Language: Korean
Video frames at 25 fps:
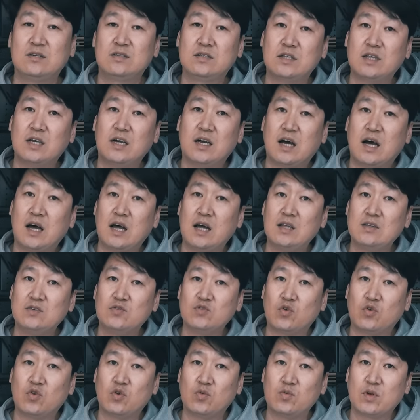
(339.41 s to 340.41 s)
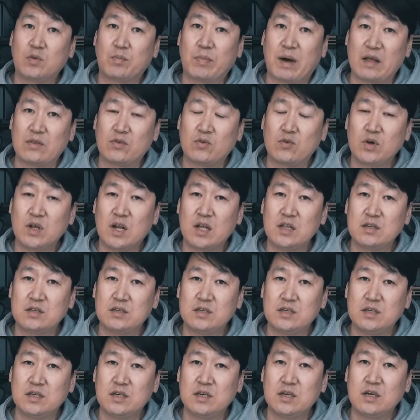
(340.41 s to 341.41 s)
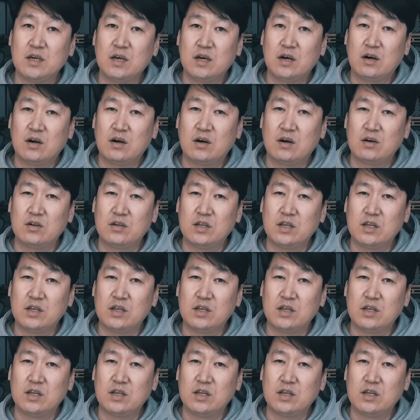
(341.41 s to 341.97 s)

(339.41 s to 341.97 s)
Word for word: 쓰니까 조금 더 반동이라든지 어,